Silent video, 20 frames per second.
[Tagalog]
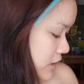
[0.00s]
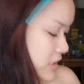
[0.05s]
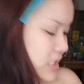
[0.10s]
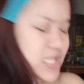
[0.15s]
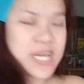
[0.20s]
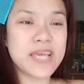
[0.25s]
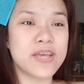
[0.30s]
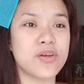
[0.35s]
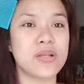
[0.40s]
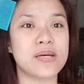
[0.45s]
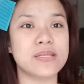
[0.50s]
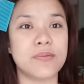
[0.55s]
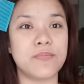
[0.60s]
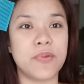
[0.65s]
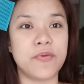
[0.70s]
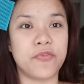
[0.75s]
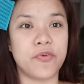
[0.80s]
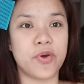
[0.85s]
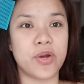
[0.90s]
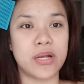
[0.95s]
Na-try ko na kasi
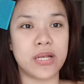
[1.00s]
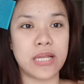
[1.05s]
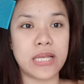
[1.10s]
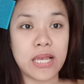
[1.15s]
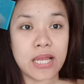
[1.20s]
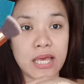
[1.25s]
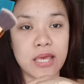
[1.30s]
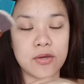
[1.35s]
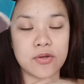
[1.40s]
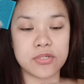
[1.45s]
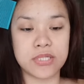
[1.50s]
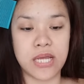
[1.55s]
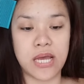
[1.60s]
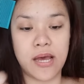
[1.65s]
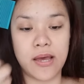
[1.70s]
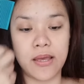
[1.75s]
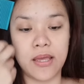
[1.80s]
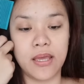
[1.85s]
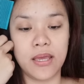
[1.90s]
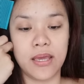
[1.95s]
before, nalilagay ko
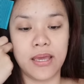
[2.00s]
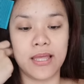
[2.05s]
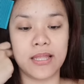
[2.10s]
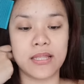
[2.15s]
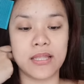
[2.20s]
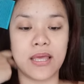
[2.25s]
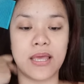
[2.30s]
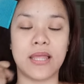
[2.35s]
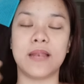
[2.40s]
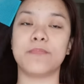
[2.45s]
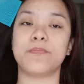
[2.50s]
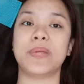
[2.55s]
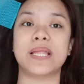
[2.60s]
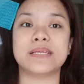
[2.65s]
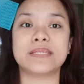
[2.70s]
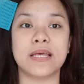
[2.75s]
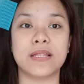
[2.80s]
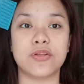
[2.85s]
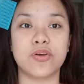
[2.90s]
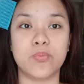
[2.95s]
siya, and then
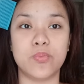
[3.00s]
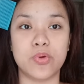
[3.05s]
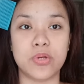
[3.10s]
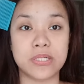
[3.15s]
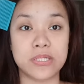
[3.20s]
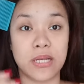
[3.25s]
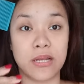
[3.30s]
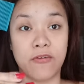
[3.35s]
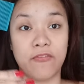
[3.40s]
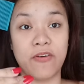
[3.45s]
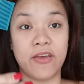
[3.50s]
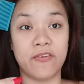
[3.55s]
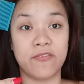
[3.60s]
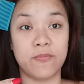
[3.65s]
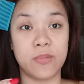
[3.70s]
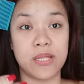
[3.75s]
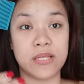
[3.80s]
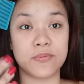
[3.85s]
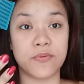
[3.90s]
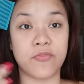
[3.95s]
pinaset ko muna siya ng
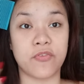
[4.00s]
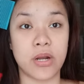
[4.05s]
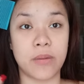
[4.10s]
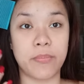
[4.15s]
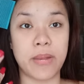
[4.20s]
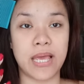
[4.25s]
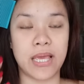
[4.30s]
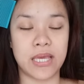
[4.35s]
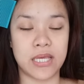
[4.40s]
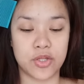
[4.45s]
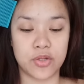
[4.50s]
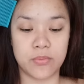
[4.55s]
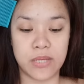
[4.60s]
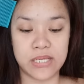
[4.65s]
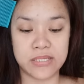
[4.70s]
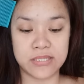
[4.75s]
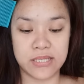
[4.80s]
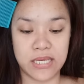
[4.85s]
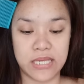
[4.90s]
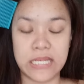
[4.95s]
5 minutes before applying it on
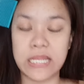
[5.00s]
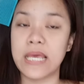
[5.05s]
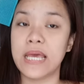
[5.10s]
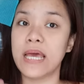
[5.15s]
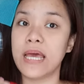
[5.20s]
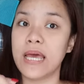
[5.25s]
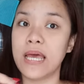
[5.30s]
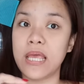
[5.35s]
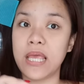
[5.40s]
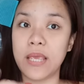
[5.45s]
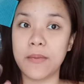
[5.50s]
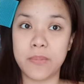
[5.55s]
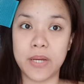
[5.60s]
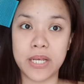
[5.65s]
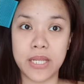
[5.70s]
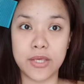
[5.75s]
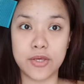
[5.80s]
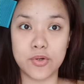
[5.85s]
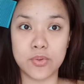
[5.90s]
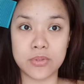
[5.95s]
my skin.
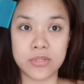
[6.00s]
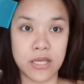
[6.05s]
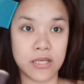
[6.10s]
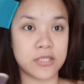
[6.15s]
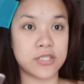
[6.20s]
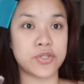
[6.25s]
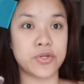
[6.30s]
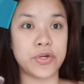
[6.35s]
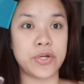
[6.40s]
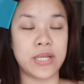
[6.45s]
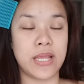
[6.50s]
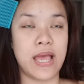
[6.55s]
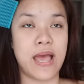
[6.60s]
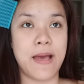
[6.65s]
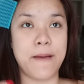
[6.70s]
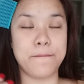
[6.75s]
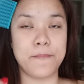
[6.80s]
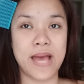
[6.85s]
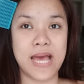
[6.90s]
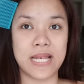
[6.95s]
Iba na yung texture
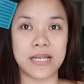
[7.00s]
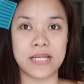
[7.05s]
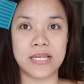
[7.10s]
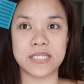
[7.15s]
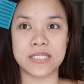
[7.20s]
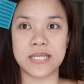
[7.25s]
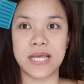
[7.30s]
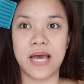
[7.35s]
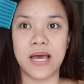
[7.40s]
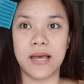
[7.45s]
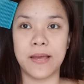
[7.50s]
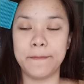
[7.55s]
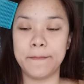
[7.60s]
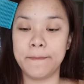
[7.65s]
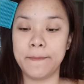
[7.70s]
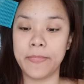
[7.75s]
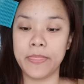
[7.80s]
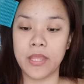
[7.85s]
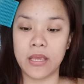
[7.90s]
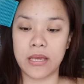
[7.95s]
niya, matte na siya,
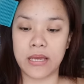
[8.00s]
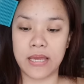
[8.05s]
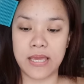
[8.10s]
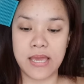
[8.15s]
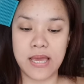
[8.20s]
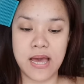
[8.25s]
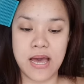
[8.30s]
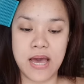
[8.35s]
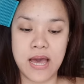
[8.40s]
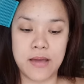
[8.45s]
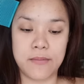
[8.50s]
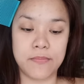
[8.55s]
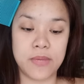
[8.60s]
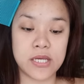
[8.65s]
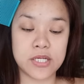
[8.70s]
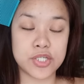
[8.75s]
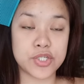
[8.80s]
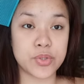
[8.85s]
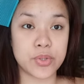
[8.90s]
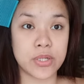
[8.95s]
kaya
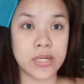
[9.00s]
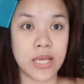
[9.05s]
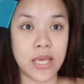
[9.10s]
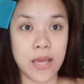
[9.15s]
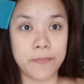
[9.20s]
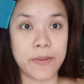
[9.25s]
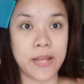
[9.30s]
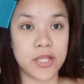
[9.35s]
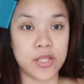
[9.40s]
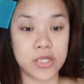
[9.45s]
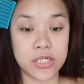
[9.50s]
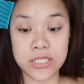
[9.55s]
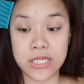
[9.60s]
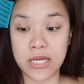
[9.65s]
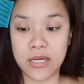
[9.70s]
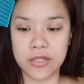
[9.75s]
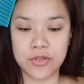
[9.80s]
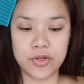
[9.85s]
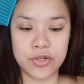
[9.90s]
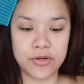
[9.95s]
make sure na i-apply niyo na
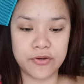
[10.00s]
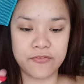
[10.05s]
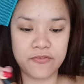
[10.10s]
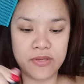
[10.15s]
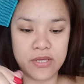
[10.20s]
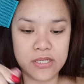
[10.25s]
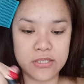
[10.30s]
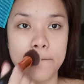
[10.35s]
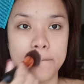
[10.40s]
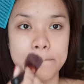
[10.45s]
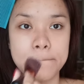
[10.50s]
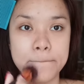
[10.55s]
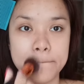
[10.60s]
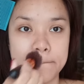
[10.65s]
siya agad on your face.